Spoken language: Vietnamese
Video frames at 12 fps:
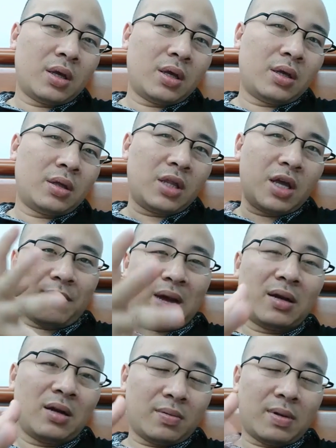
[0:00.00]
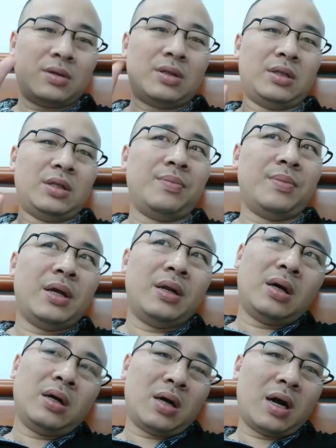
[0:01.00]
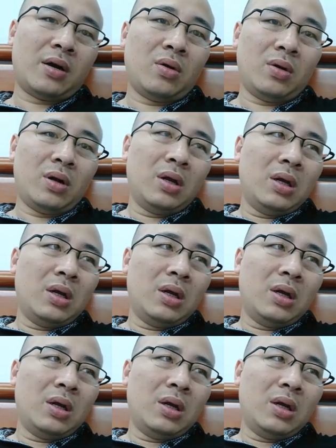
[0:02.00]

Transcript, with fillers: cái cái tiệm ăn nữa các bạn có thể tìm đến ở Hà Nội,